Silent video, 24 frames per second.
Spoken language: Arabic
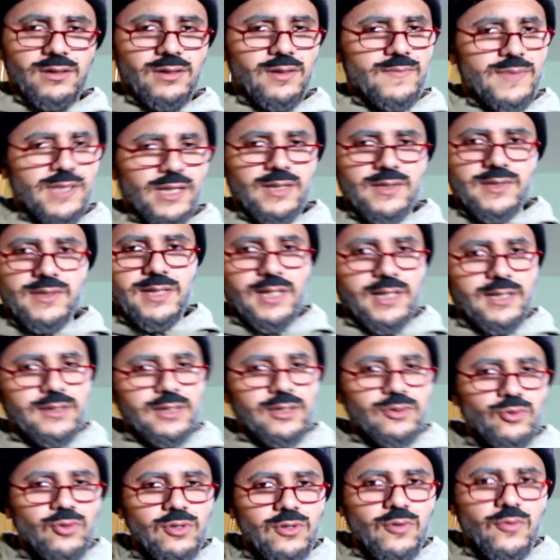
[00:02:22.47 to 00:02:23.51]
تمسك
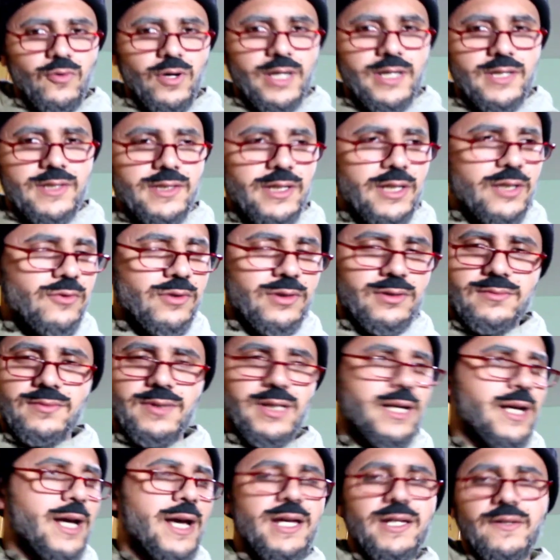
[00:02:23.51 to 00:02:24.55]
السلكتين دول كويس أيوة،
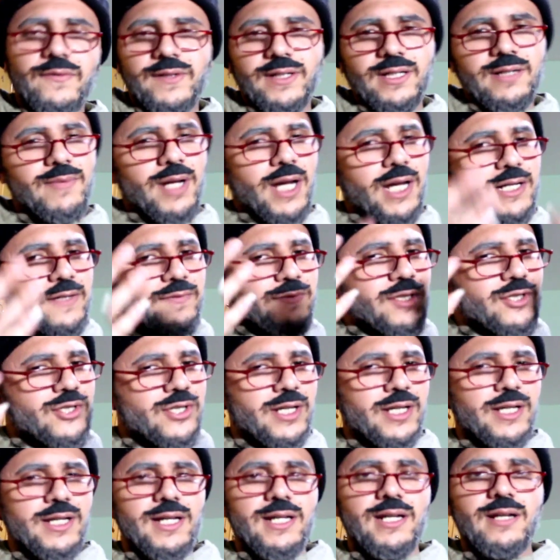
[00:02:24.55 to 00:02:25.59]
انا عارف ان انا ما خلفتش
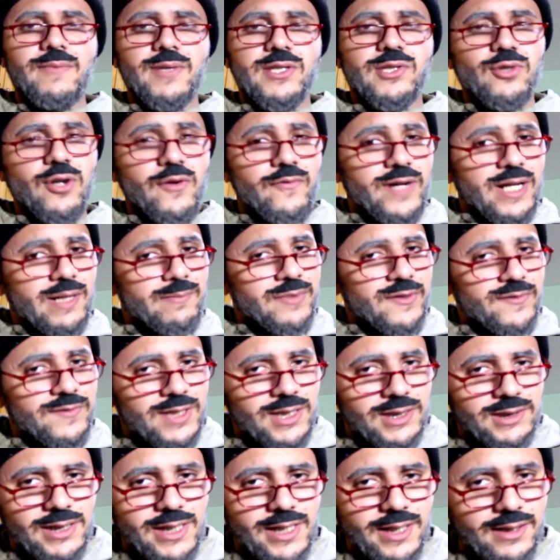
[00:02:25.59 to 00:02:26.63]
رجاله بس اقف جنبي في
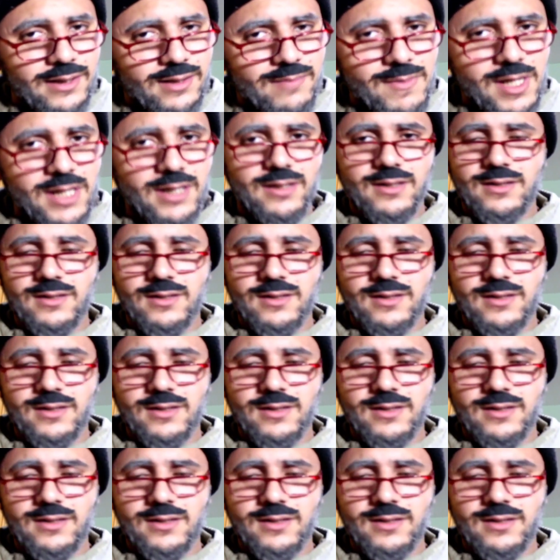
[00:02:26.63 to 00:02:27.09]
دي الله يكرمك